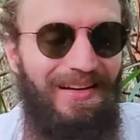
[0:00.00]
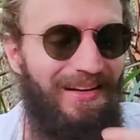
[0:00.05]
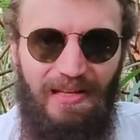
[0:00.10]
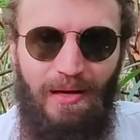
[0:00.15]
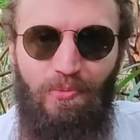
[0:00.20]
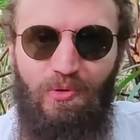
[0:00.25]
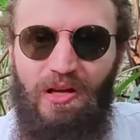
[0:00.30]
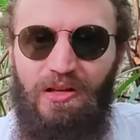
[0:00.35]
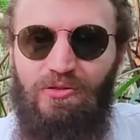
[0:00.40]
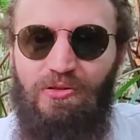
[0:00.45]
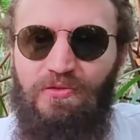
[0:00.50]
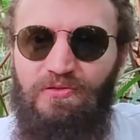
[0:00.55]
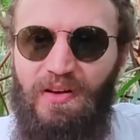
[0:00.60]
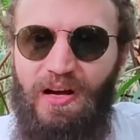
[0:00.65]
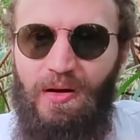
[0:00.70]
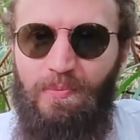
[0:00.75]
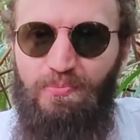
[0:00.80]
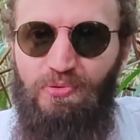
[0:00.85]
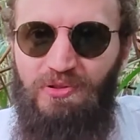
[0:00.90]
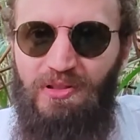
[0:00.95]
Il y a moyen de te
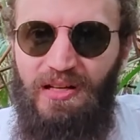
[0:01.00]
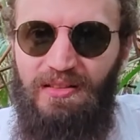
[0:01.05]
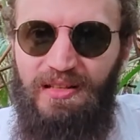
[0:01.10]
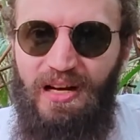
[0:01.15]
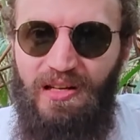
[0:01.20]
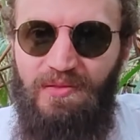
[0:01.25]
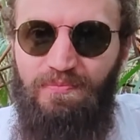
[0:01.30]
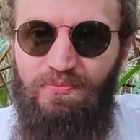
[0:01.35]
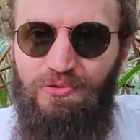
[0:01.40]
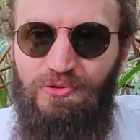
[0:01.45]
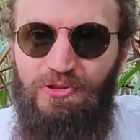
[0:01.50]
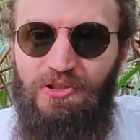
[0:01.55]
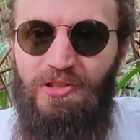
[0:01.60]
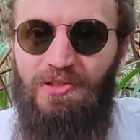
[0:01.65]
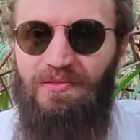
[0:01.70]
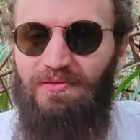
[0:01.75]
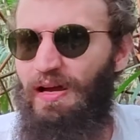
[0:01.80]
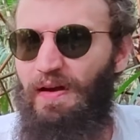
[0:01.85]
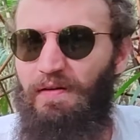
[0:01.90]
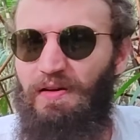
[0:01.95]
faire un putain d'artbook
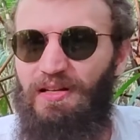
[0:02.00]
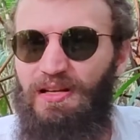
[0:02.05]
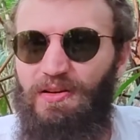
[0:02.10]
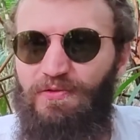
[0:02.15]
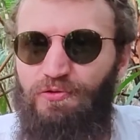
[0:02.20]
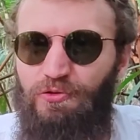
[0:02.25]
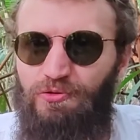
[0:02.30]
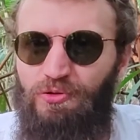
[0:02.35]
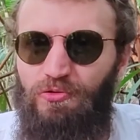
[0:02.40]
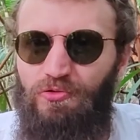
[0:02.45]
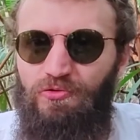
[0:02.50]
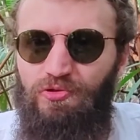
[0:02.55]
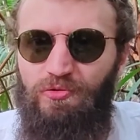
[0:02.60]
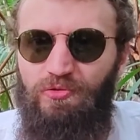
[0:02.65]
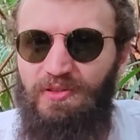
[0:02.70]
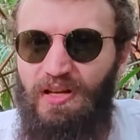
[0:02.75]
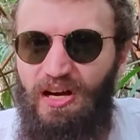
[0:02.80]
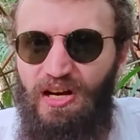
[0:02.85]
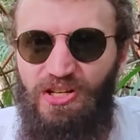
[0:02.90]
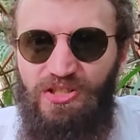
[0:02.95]
avec les photos de
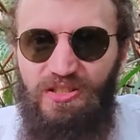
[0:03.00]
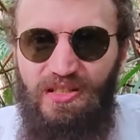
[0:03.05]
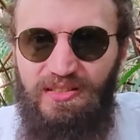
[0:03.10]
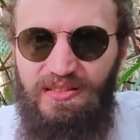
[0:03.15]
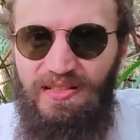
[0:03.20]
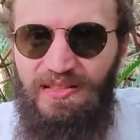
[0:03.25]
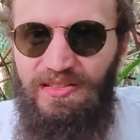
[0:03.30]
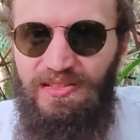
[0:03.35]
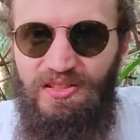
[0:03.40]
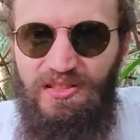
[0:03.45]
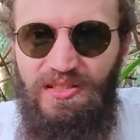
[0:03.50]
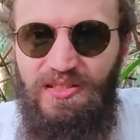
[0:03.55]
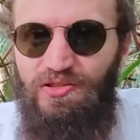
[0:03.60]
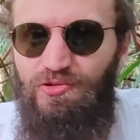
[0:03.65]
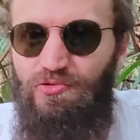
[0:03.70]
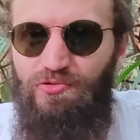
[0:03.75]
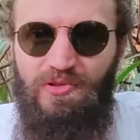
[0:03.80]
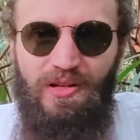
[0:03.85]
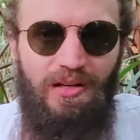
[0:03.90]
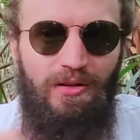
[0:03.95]
tournage, des esquisses,
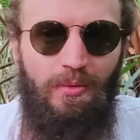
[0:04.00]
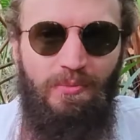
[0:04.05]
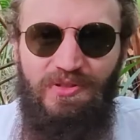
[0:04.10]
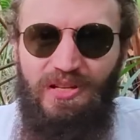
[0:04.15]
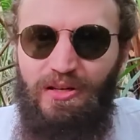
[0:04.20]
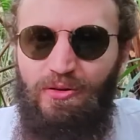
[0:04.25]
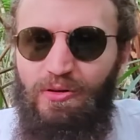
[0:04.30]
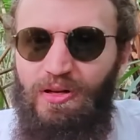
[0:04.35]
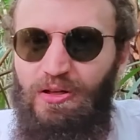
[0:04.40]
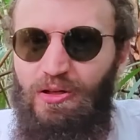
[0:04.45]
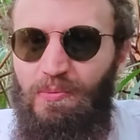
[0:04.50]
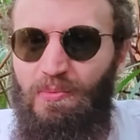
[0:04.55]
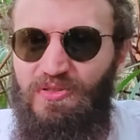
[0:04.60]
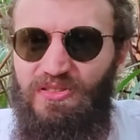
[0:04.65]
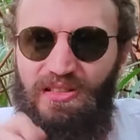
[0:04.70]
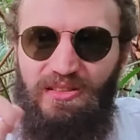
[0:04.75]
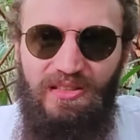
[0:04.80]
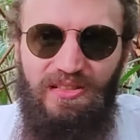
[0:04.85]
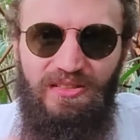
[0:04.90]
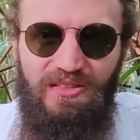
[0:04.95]
tout ça comme ça qu'on a
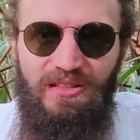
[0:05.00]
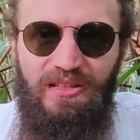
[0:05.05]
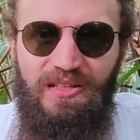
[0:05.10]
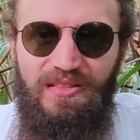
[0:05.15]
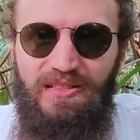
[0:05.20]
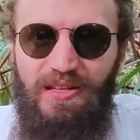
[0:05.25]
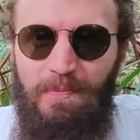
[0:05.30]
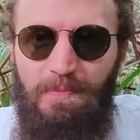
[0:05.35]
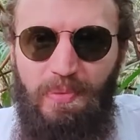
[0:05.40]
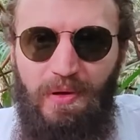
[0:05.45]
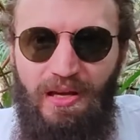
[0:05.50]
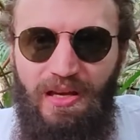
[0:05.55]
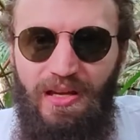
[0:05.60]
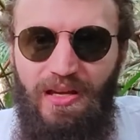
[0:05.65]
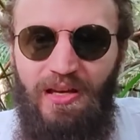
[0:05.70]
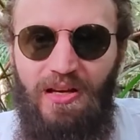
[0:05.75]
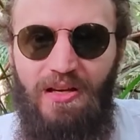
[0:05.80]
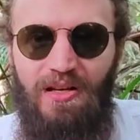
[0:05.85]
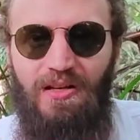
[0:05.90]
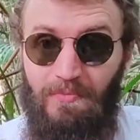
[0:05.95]
commencé à dessiner les
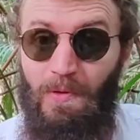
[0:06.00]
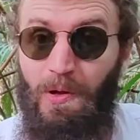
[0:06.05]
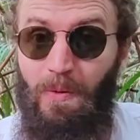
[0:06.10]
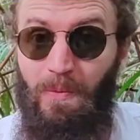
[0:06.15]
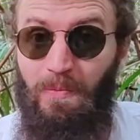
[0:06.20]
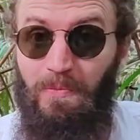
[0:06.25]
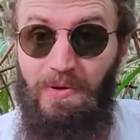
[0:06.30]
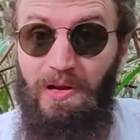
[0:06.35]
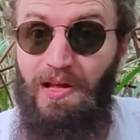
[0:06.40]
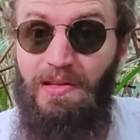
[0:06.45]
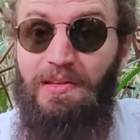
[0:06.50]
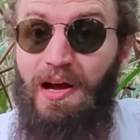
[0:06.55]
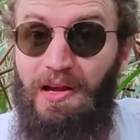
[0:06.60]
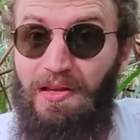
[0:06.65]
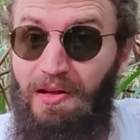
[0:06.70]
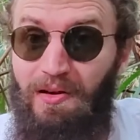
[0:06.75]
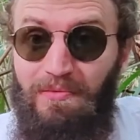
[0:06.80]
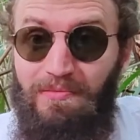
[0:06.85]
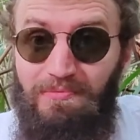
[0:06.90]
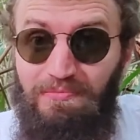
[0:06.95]
épées. Non, là il y a
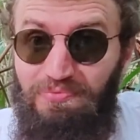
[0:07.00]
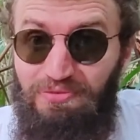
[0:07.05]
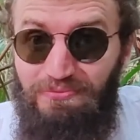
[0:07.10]
rien.